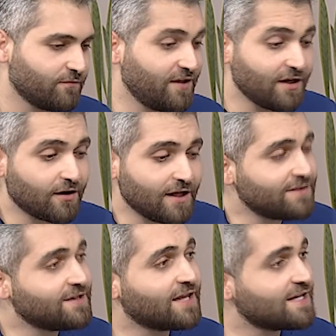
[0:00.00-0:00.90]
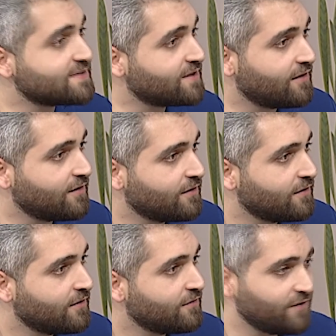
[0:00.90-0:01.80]
في عده اسئله
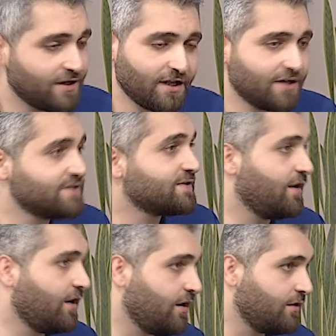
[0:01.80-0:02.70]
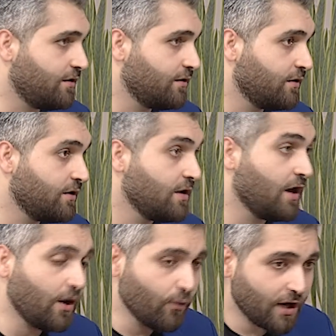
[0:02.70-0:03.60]
فينا نحن نسال حالنا
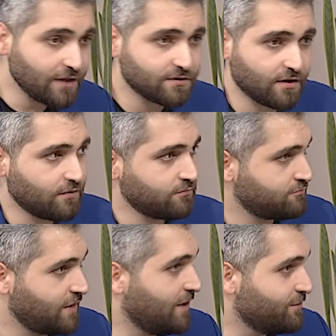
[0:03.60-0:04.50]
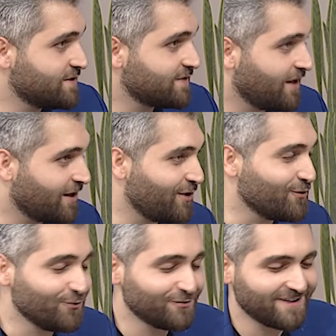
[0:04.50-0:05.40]
او حتى هلا بدي اسالك اياهم